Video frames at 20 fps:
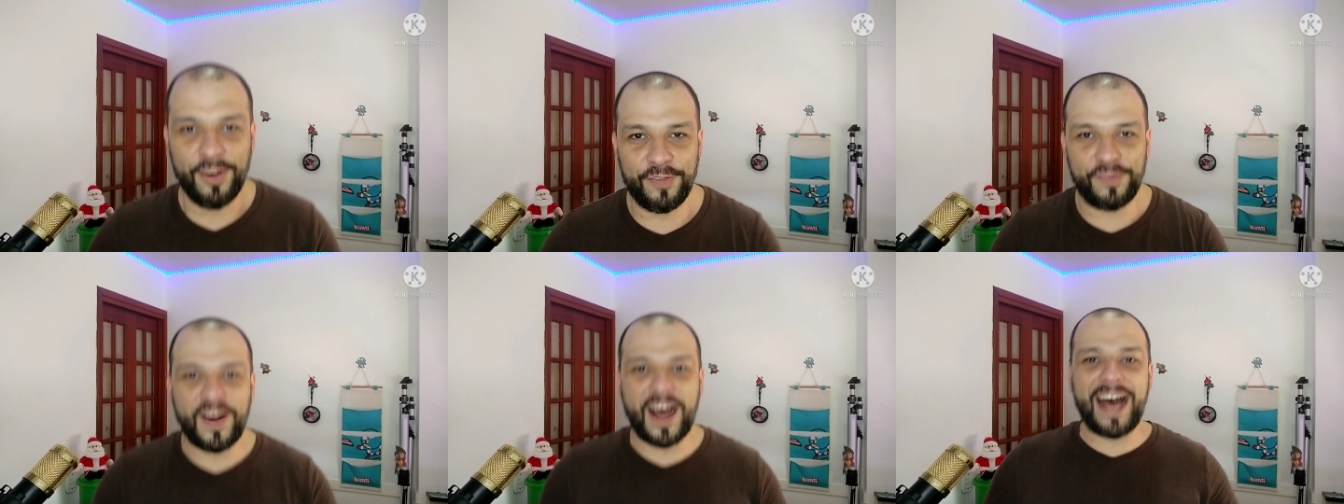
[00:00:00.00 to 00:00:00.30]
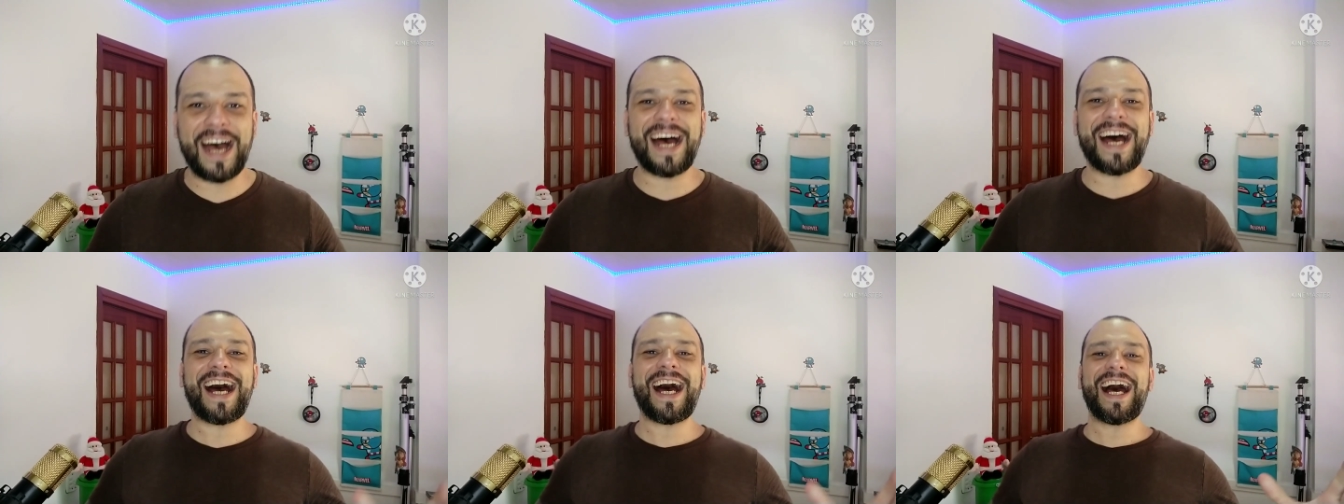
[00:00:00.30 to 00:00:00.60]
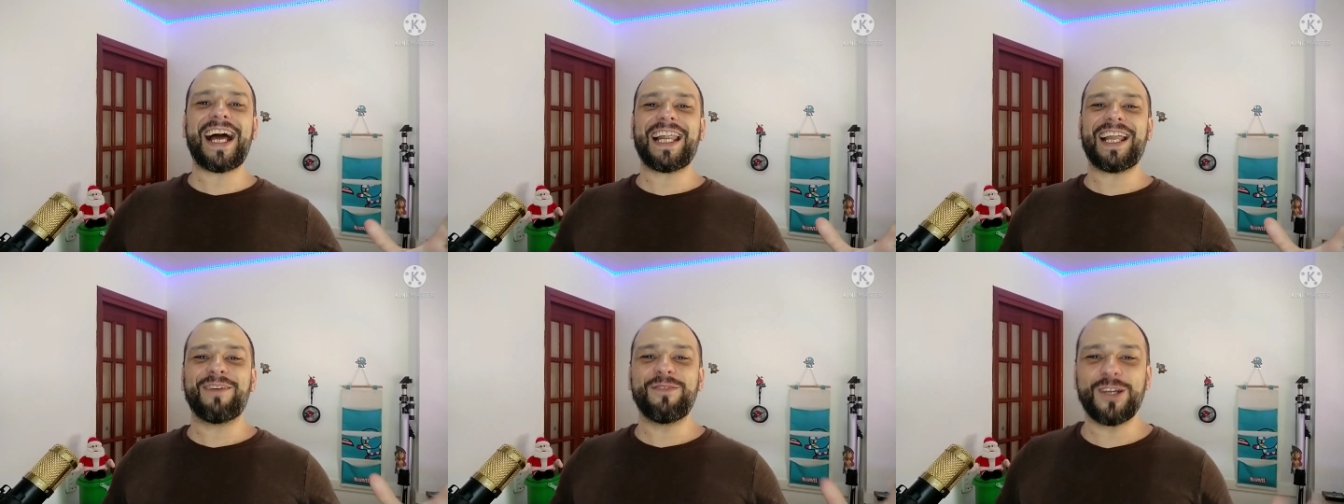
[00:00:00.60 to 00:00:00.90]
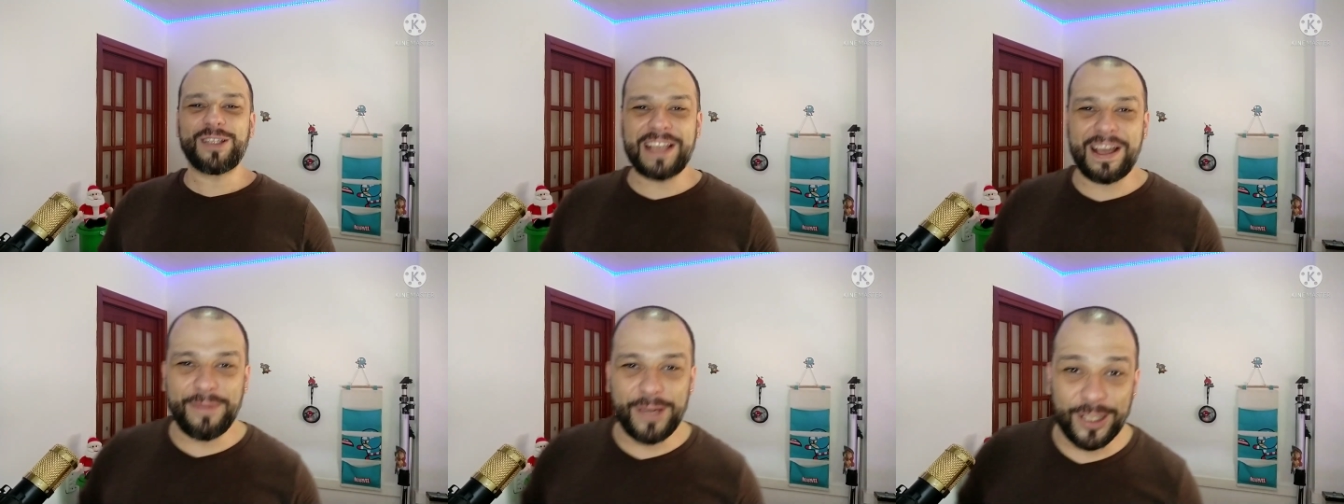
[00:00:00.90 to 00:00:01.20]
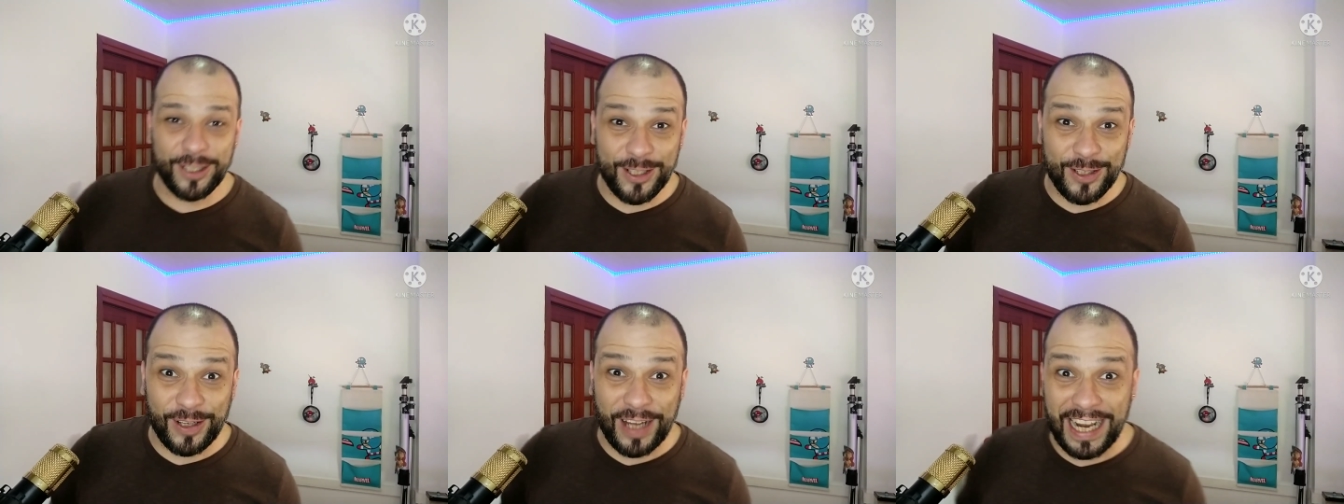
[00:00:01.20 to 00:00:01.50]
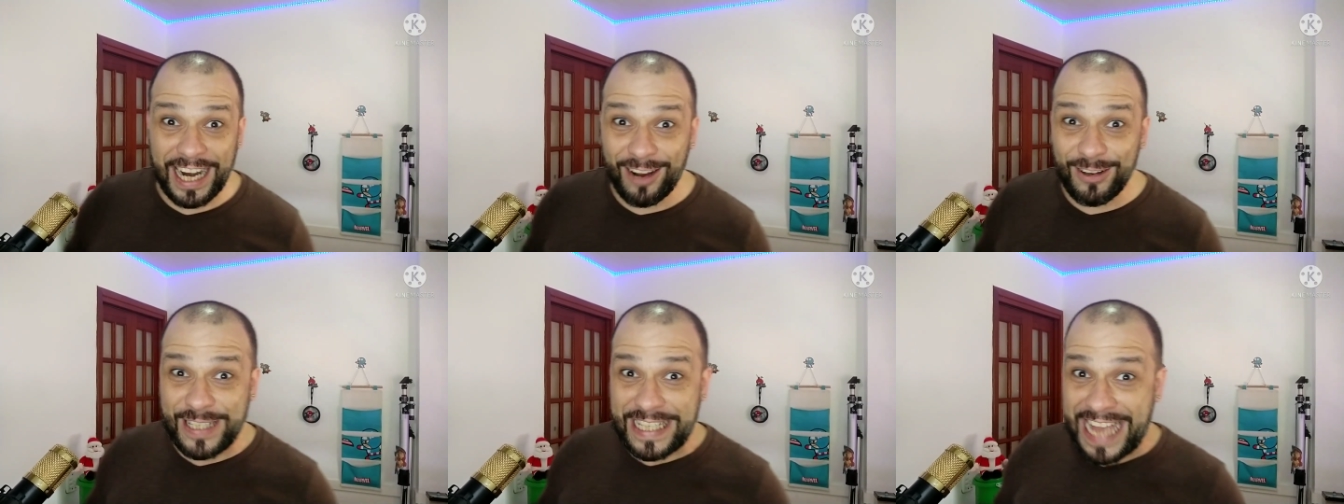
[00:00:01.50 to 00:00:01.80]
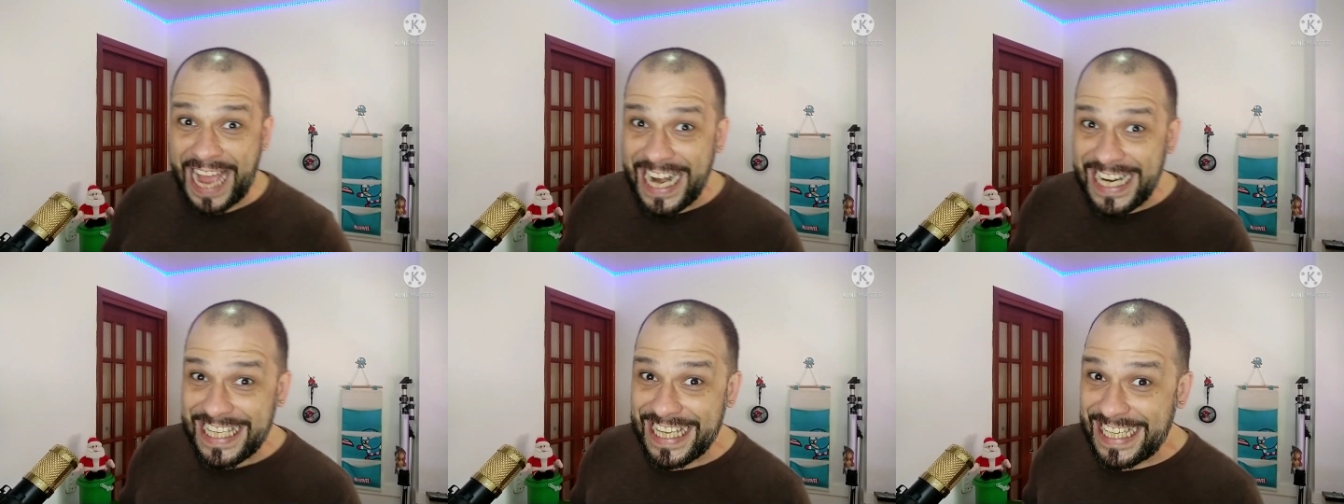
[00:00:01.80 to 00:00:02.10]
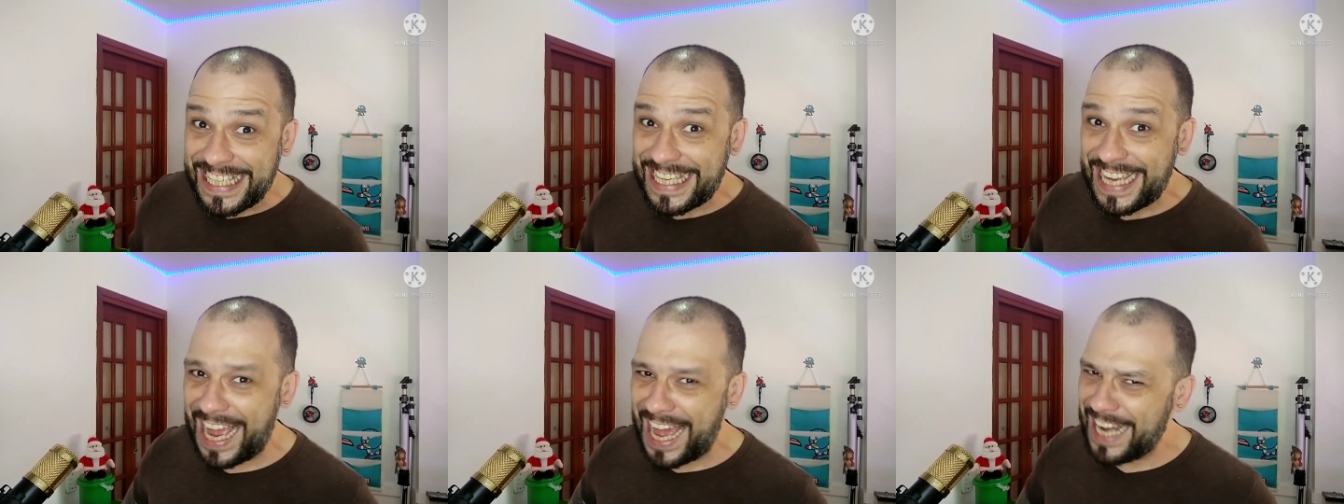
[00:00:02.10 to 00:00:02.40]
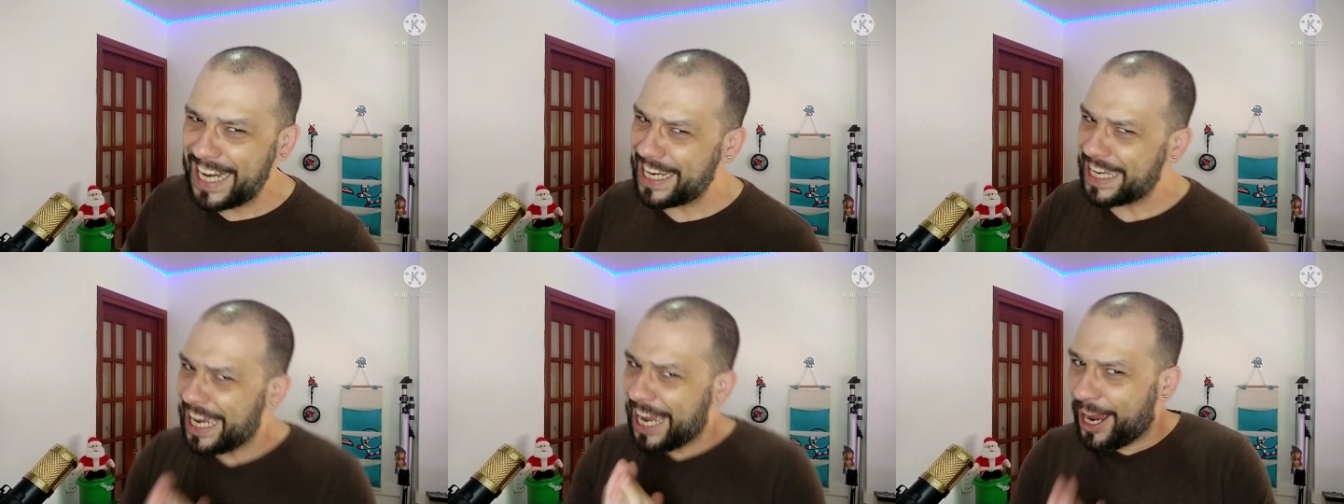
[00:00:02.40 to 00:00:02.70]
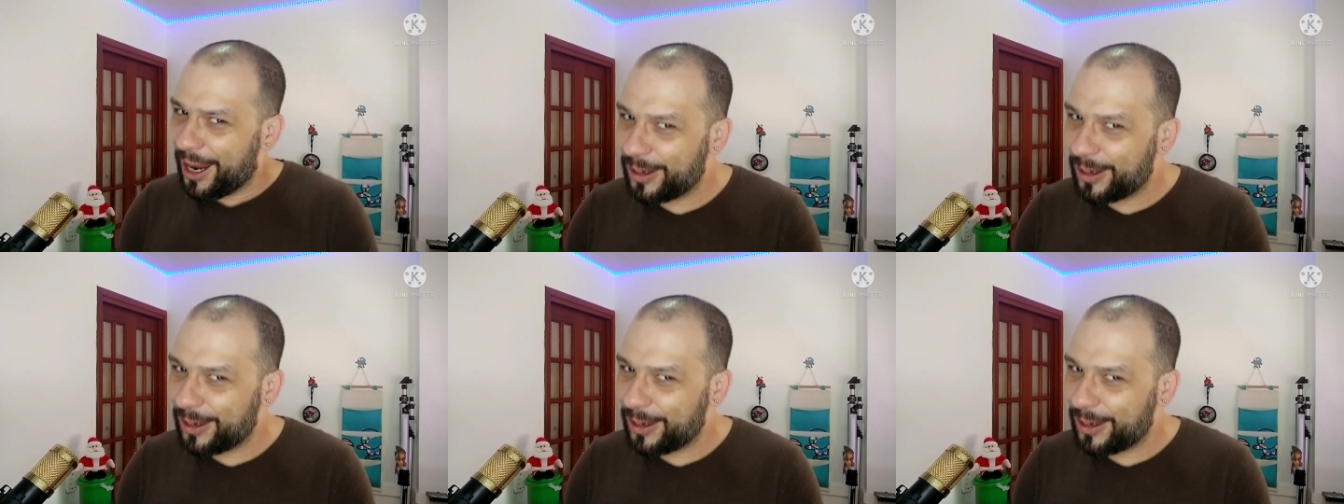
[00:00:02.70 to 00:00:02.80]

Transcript: Fala, meus amigos do canal Séries em Série!